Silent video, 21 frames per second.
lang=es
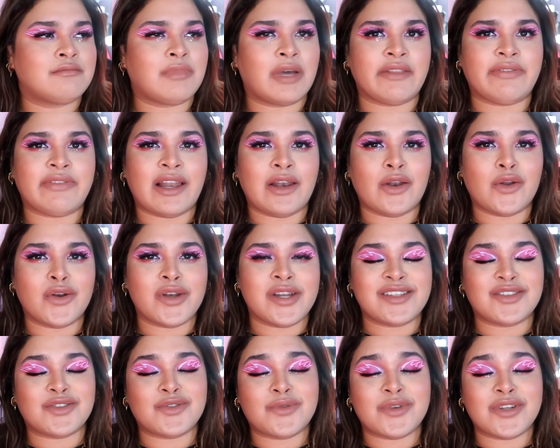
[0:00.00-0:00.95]

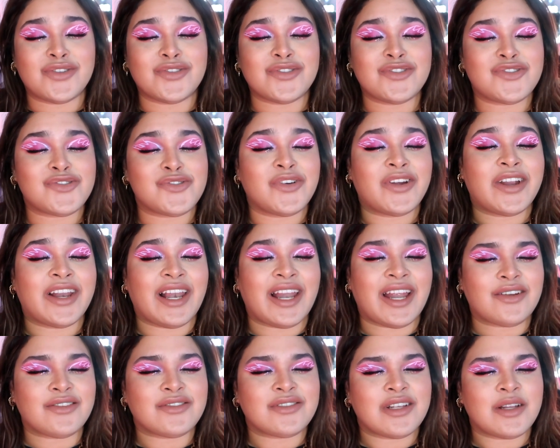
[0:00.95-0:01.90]
pantalones, sobre todo si son
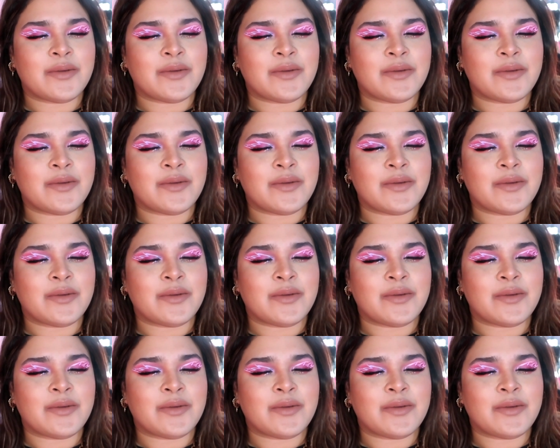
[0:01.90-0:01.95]
claros